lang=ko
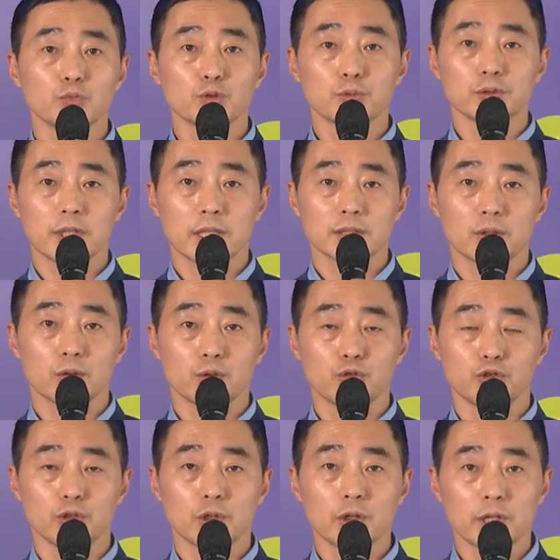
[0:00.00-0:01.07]
부분에서
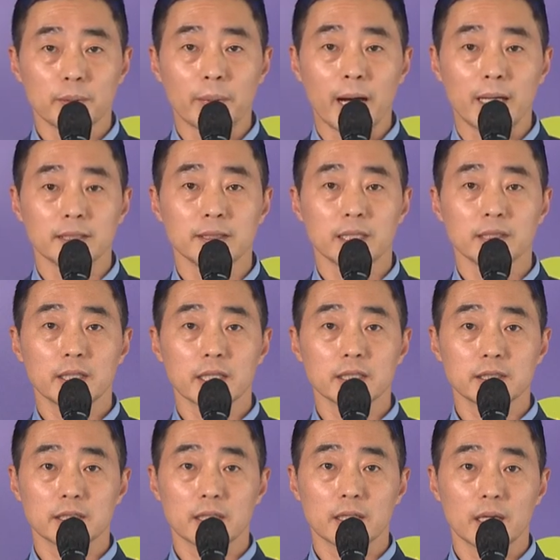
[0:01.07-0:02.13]
균열이 발생되기
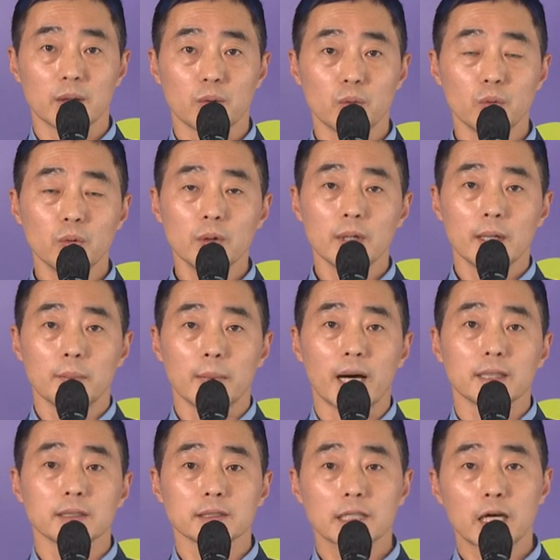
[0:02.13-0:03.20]
시작했고
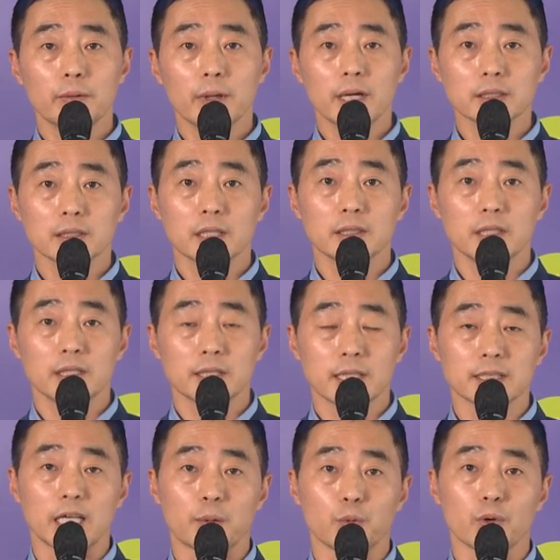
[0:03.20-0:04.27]
많은 사회학자들이나
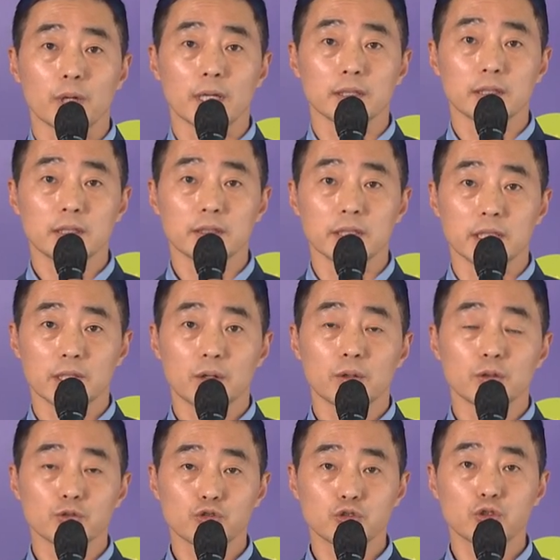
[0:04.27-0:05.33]
자본가들은
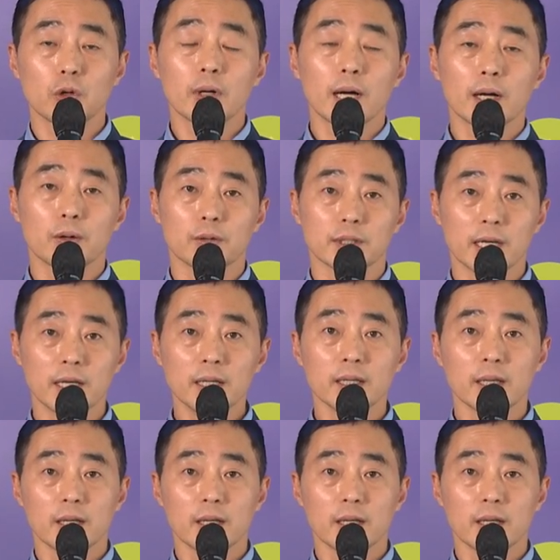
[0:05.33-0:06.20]
이거를 수정하거나